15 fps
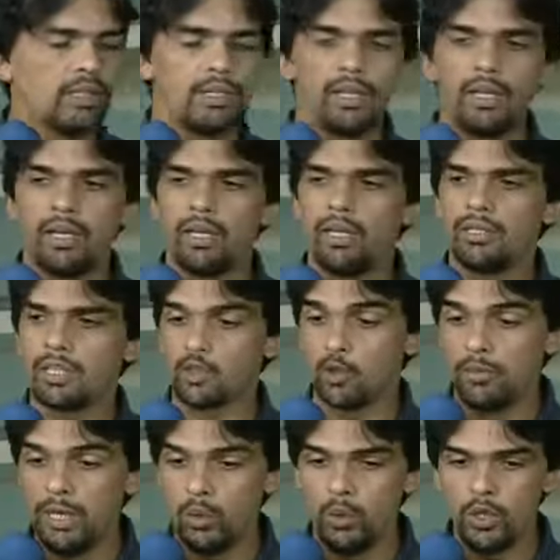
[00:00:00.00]
né? eles
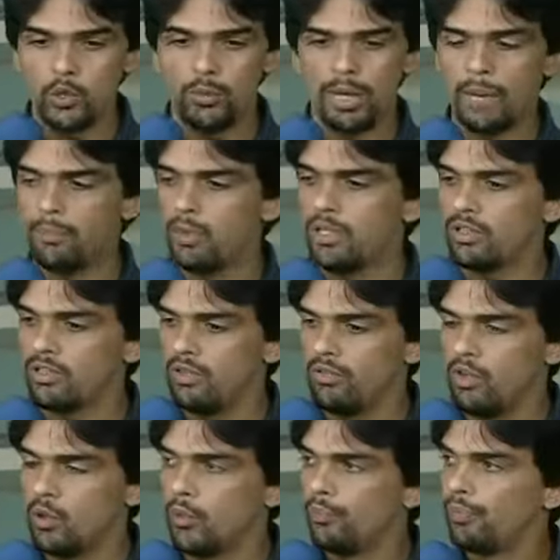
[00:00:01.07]
assumiram isso para a Polícia
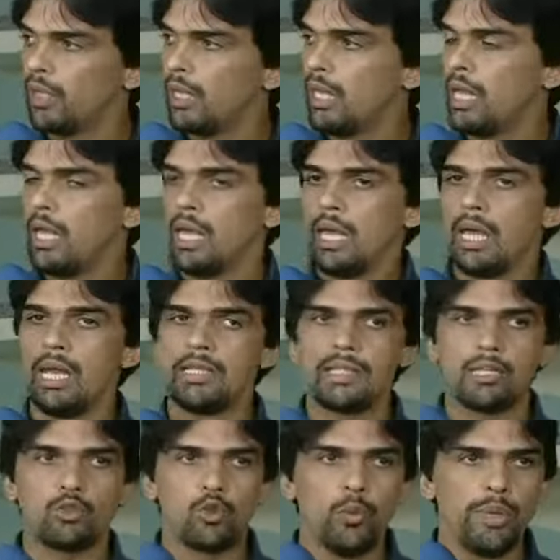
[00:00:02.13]
Civil. Eles
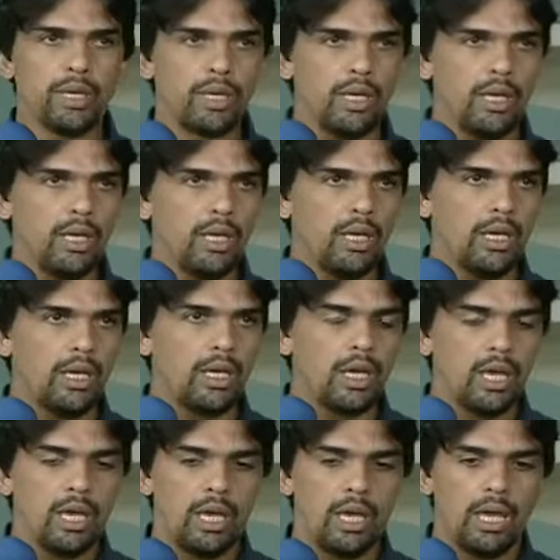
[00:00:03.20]
assumem que
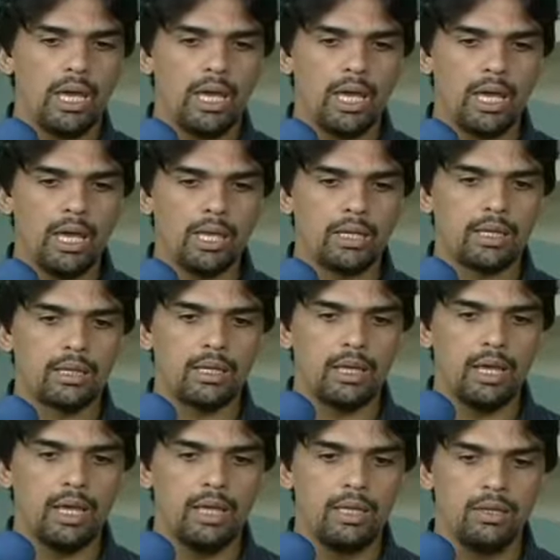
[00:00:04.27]
é,
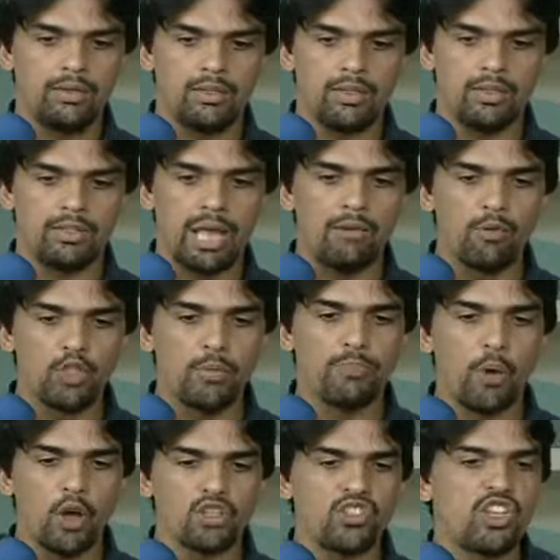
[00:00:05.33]
eles estavam de
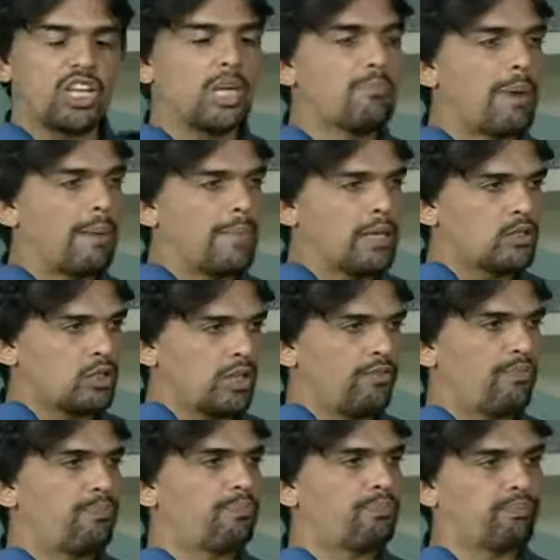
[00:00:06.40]
posse de equipamentos que
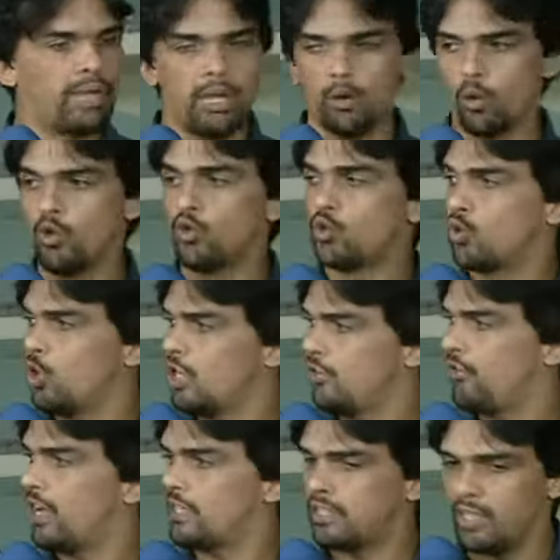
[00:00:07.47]
têm condições de
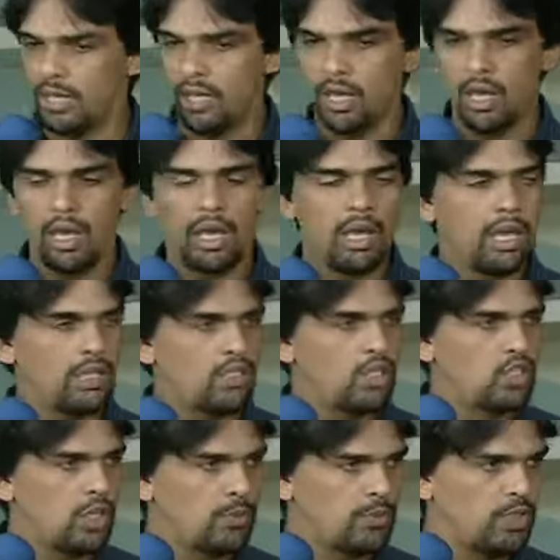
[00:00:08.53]
fazer esse
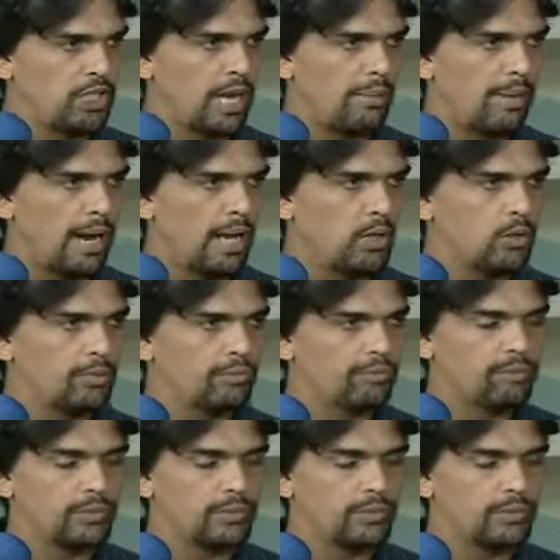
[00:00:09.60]
tipo de trabalho,